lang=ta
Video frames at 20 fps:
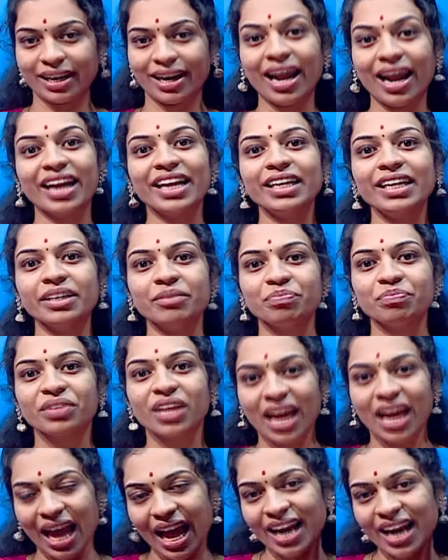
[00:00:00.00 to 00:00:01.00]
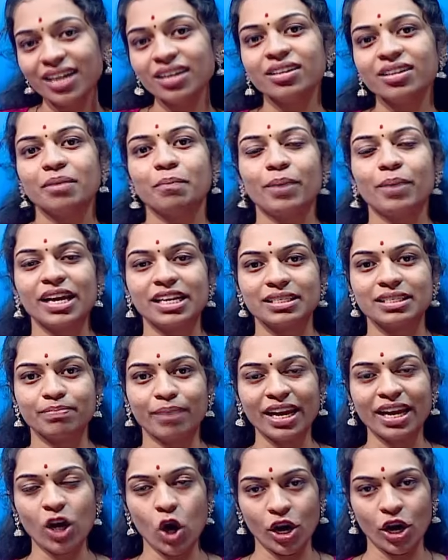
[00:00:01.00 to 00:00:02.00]
கிளைண்ட் அண்ட் பிளேஸ்
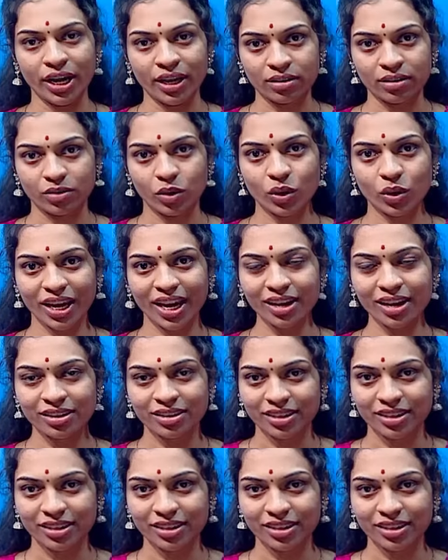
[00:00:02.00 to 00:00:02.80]
மை ஆர்டர் ஓகே